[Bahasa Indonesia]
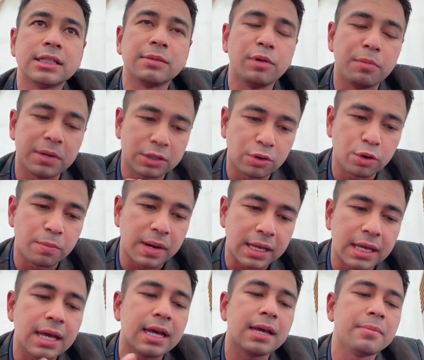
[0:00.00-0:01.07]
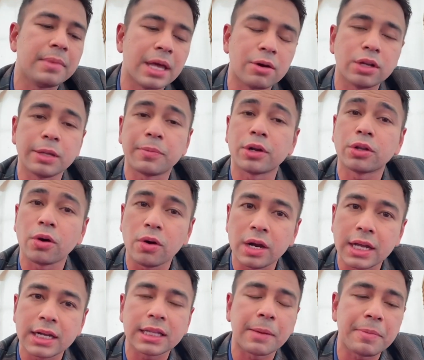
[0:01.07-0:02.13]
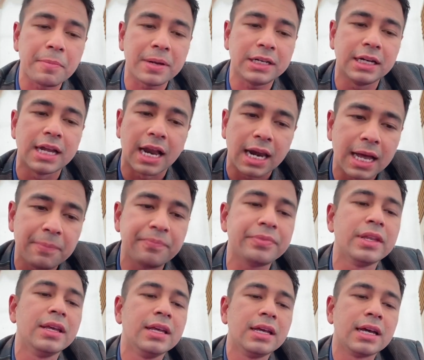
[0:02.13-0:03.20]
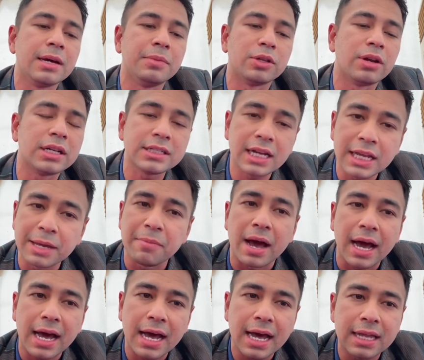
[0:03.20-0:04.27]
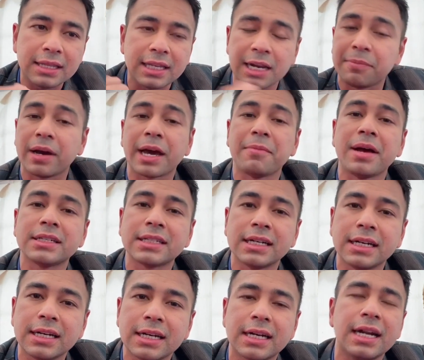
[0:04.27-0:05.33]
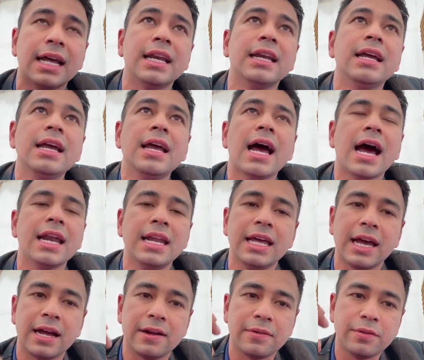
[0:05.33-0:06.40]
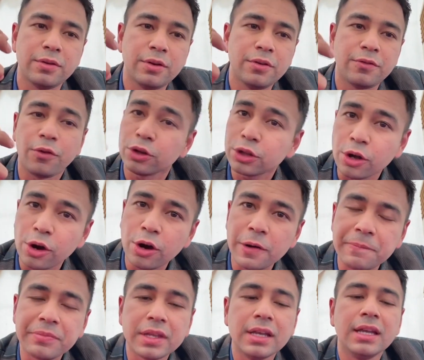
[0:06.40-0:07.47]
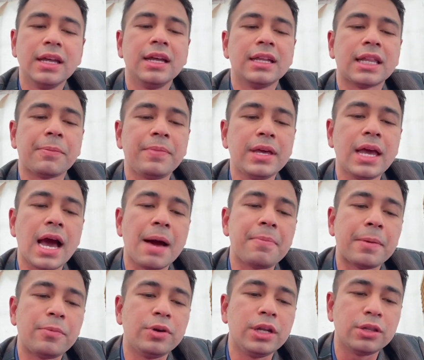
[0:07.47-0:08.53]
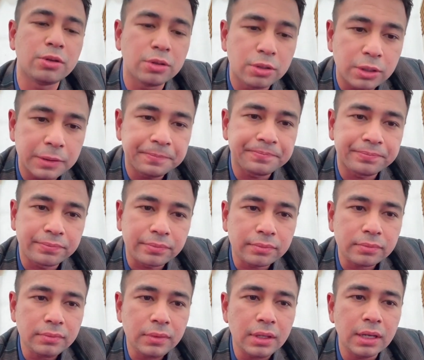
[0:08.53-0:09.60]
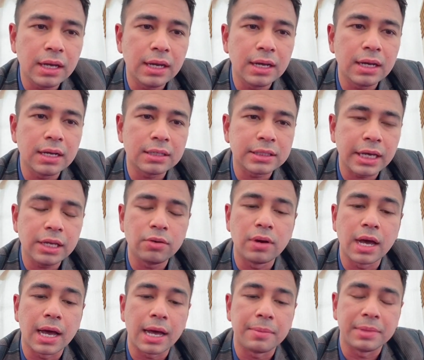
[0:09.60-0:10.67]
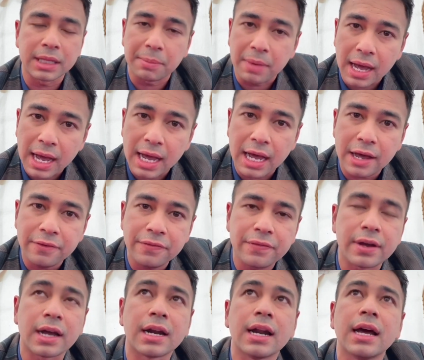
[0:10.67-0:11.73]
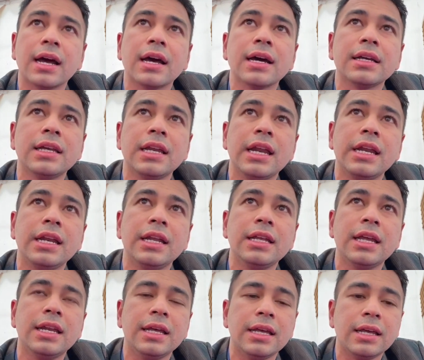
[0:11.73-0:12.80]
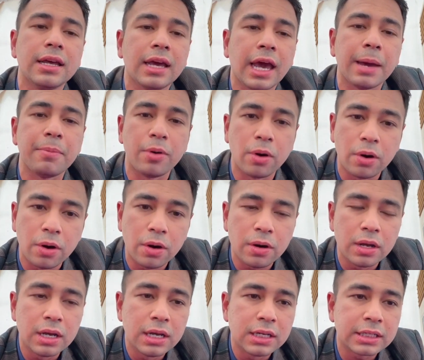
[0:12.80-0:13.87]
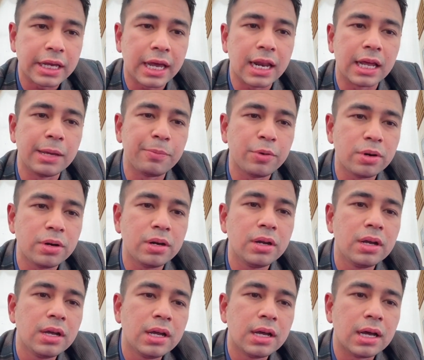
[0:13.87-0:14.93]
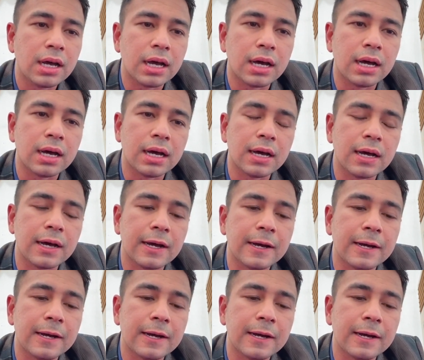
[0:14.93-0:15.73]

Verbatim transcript: Raffi Ahmad dijadwalkan akan menjalani sidang perdana pada 27 Januari 2021 di Pengadilan Negeri Depok terkait gugatan kasus pelanggaran protokol kesehatan. Hal ini imbas dari Raffi Ahmad berpesta usai disuntik vaksin COVID-19 bersama beberapa selebritas lainnya.